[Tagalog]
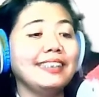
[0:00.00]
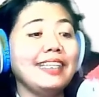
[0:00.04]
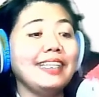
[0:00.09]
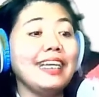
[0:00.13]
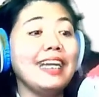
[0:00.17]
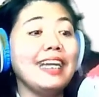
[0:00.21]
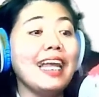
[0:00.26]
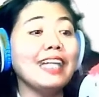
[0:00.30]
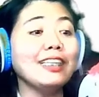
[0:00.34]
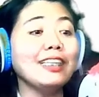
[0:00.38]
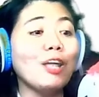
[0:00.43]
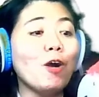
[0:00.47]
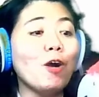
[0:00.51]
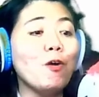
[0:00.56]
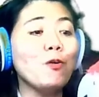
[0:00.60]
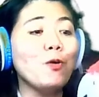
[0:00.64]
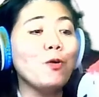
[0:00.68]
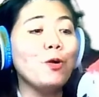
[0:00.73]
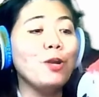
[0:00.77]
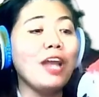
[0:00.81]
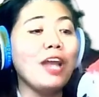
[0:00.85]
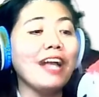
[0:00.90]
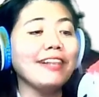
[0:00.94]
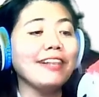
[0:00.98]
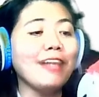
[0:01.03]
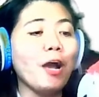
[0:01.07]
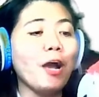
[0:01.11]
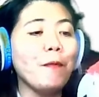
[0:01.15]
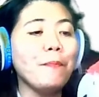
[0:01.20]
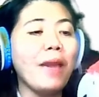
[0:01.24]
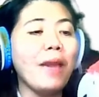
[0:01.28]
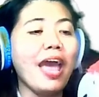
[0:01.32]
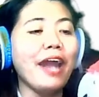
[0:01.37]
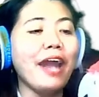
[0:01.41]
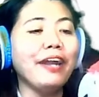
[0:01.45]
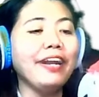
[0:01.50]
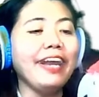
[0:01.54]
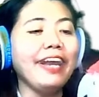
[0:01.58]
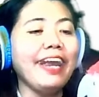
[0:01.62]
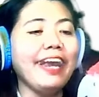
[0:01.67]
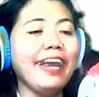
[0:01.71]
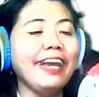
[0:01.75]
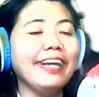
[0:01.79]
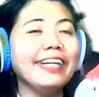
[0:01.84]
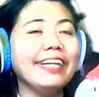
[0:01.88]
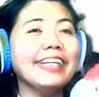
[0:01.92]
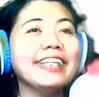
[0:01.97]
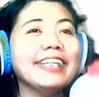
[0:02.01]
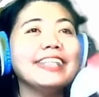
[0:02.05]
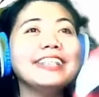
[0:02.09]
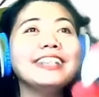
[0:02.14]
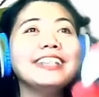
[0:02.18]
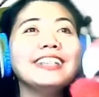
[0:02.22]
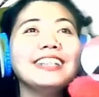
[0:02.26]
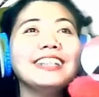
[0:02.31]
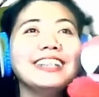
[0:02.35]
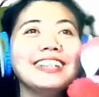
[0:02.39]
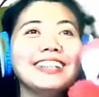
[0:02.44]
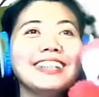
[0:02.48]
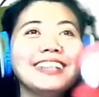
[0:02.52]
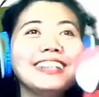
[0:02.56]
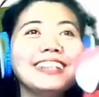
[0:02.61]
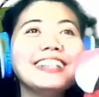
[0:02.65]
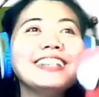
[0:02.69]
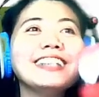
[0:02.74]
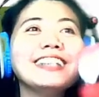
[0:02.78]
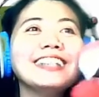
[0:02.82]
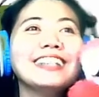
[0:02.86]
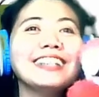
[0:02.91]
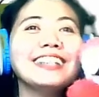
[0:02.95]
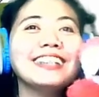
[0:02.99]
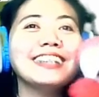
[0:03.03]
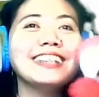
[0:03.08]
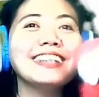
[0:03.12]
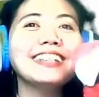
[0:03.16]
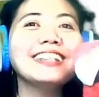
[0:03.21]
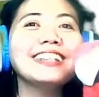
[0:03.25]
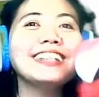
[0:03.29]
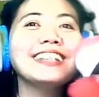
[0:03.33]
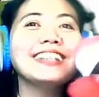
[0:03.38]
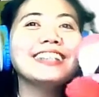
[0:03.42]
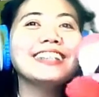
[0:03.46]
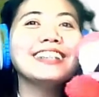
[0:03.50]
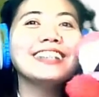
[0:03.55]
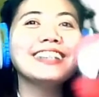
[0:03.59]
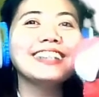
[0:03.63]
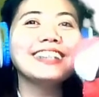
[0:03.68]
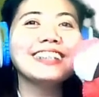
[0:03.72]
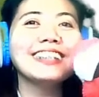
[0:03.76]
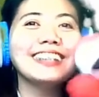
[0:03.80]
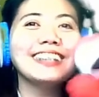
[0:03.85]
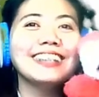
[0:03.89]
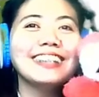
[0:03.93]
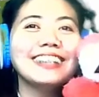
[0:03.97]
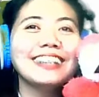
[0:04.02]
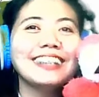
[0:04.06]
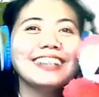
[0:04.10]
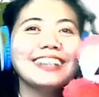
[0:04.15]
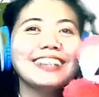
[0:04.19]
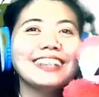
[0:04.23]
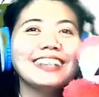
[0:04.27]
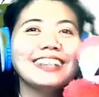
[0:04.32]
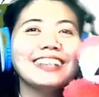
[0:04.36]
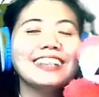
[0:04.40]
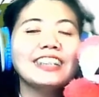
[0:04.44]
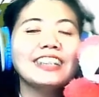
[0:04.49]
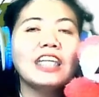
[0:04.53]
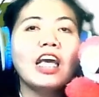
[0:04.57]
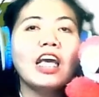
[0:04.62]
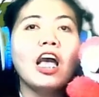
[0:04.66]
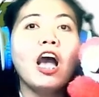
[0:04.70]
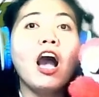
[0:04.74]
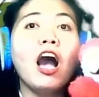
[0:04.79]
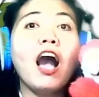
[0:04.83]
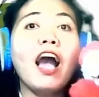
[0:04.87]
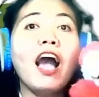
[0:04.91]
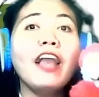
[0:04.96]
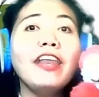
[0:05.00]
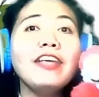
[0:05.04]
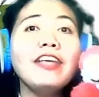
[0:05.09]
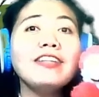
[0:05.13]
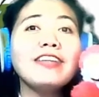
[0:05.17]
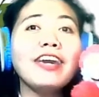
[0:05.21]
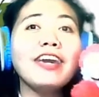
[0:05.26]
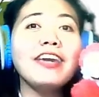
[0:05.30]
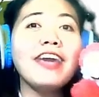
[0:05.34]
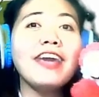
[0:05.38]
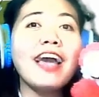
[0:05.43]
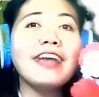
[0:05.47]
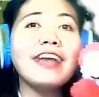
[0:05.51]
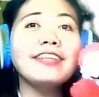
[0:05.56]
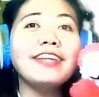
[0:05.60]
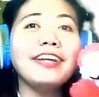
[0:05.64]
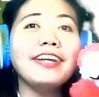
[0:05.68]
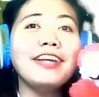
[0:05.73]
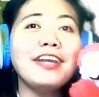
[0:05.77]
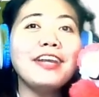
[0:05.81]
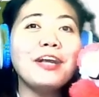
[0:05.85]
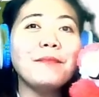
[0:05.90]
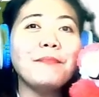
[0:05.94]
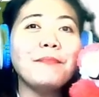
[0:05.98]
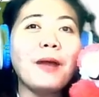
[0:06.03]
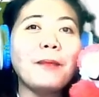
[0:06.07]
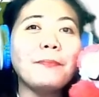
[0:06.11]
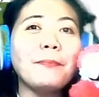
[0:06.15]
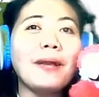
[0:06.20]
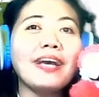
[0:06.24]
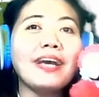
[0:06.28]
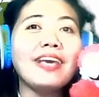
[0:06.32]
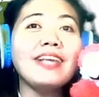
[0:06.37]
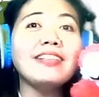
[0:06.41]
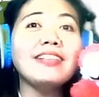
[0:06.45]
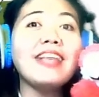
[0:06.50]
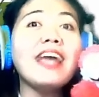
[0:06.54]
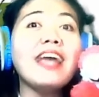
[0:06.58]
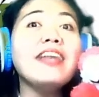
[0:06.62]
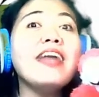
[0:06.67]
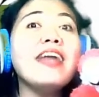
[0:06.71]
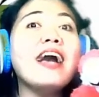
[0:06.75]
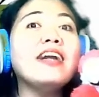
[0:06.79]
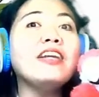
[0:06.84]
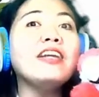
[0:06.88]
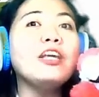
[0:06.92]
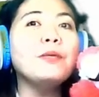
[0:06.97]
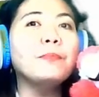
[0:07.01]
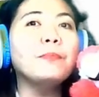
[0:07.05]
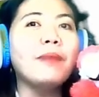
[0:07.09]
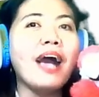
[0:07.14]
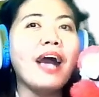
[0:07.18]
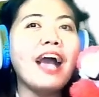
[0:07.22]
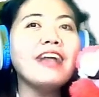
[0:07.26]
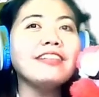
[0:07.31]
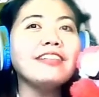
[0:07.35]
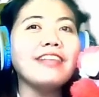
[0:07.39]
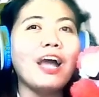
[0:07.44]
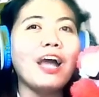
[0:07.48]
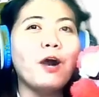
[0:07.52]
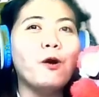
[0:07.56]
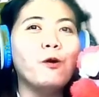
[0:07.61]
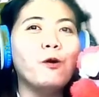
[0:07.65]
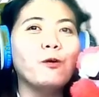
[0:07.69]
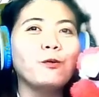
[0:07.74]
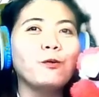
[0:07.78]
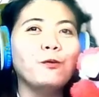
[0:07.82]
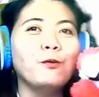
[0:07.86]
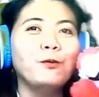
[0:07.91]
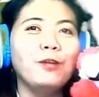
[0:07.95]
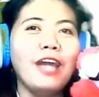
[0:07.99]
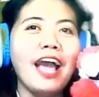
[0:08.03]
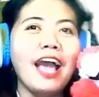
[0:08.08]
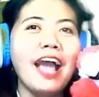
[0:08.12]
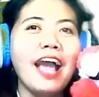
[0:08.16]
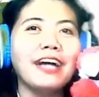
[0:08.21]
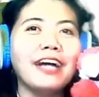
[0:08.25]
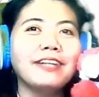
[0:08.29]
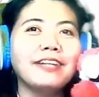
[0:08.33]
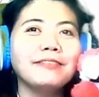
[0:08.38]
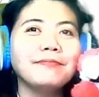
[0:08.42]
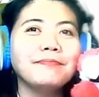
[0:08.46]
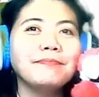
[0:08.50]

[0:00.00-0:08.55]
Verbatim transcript: Ilang taong gulang daw, Perry? Limang taong gulang. Alin kaya dyan ang nagpapakita ng limang taong gulang?